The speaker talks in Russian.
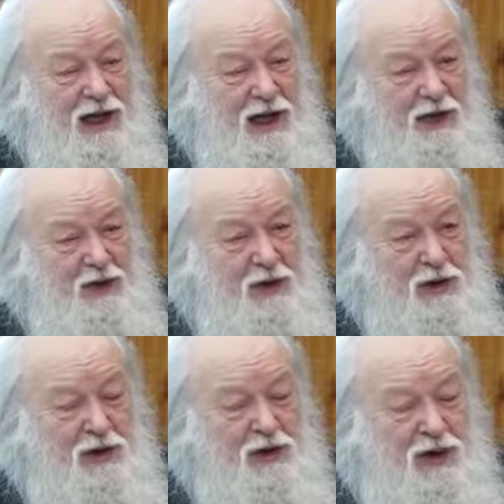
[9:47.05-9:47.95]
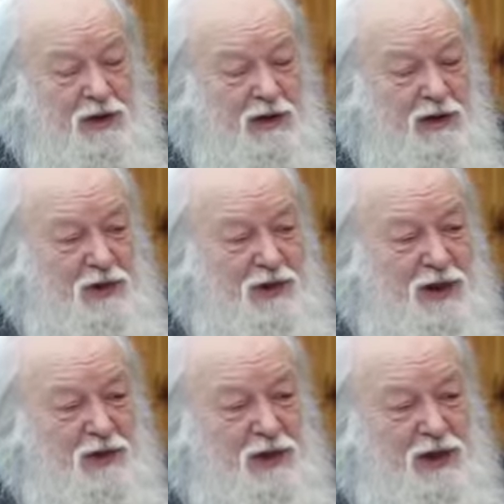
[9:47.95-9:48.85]
о, той, о той обиде,
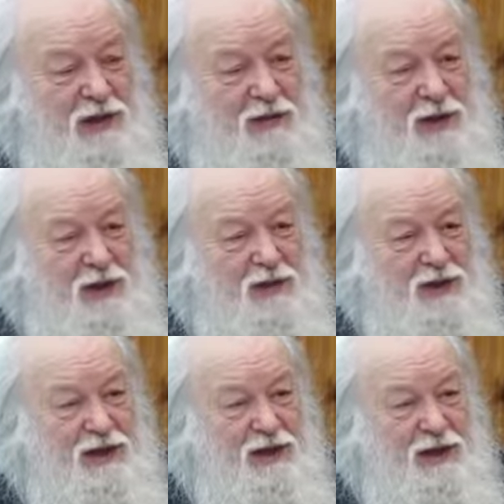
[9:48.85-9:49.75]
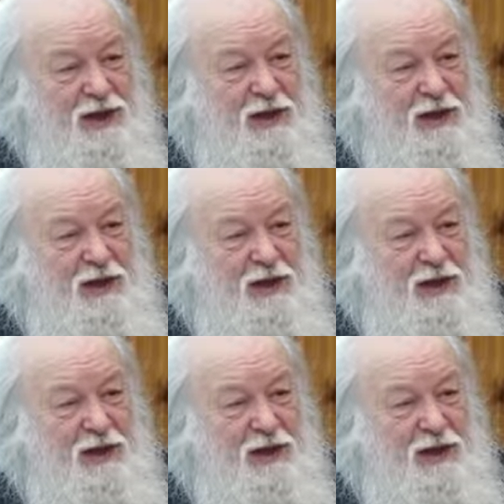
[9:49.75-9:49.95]
которая... Потому что